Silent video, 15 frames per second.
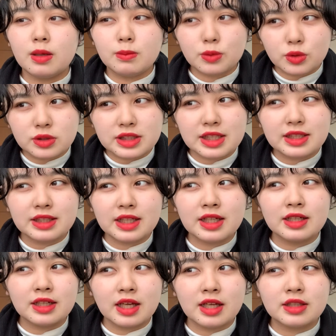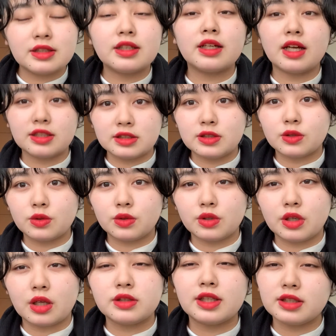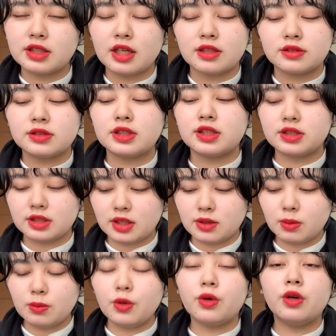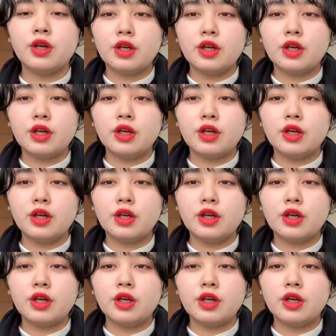物足りないなって感じることが多々あるんですけれども